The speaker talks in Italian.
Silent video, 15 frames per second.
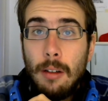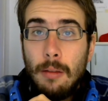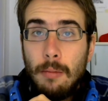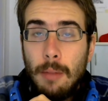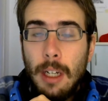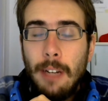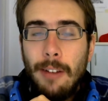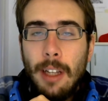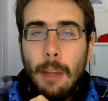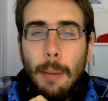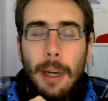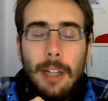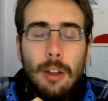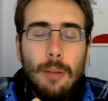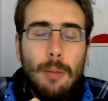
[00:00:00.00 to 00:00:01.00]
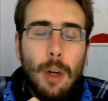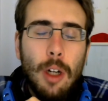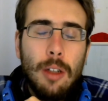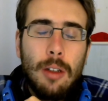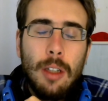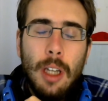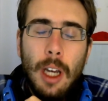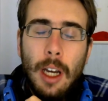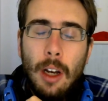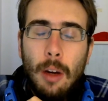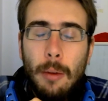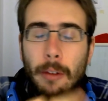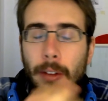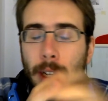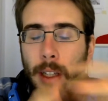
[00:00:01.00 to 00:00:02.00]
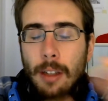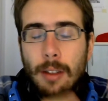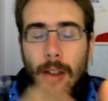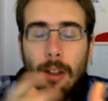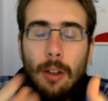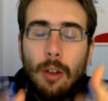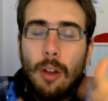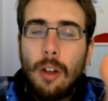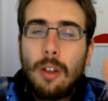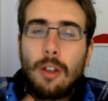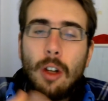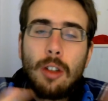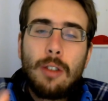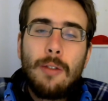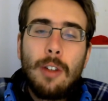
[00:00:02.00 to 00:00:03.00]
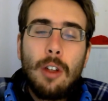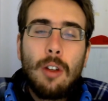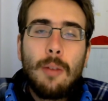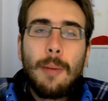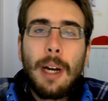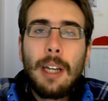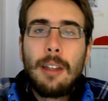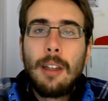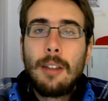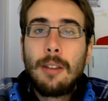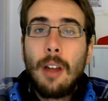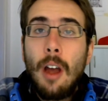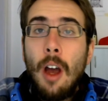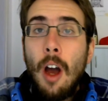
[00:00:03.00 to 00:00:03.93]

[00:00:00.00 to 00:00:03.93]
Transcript: Me ne avete parlato in molti e come avrete sentito negli scorsi video di Mindtest